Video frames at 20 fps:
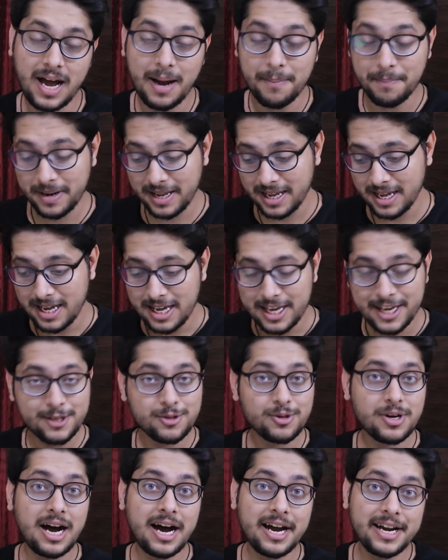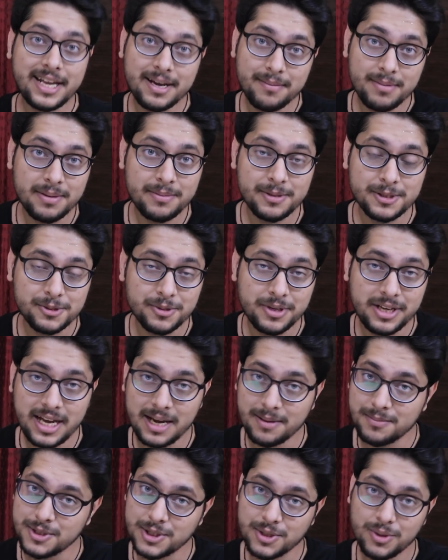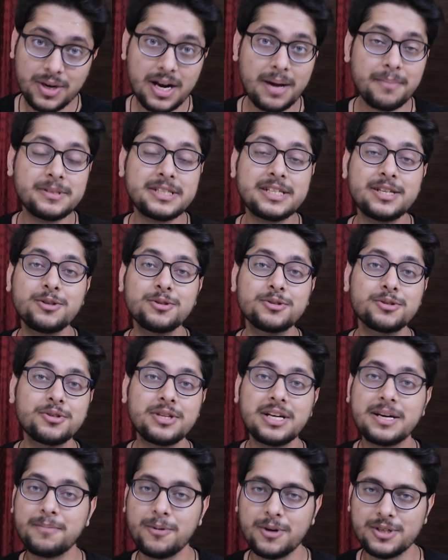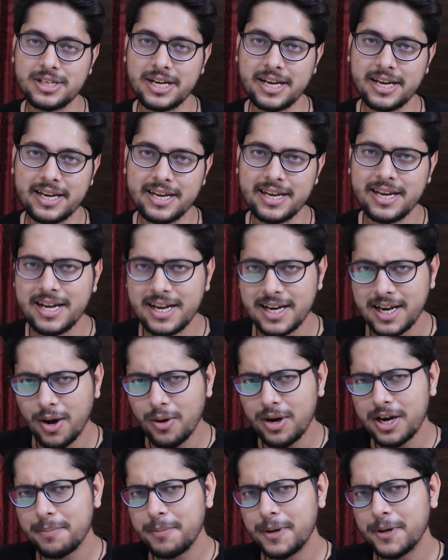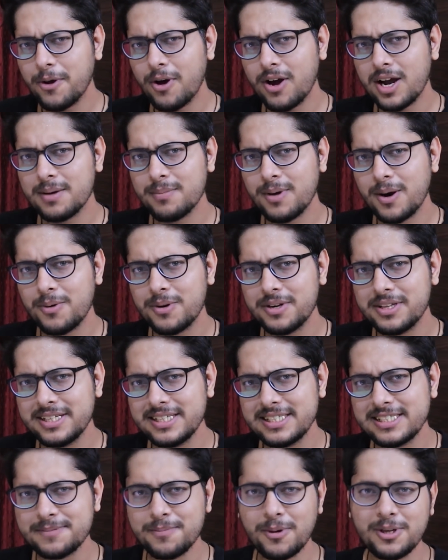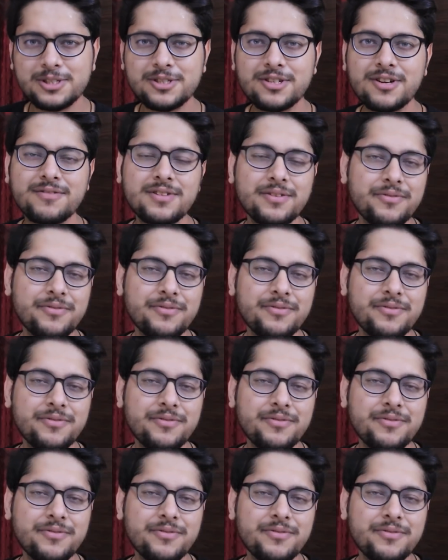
आपने ये जो कहानी अभी अभी सुनी आई एम श्योर आप इसे दूसरों तक पहुंचाएंगे नाउ लेट मी टॉक अबाउट द स्पॉन्सर ऑफ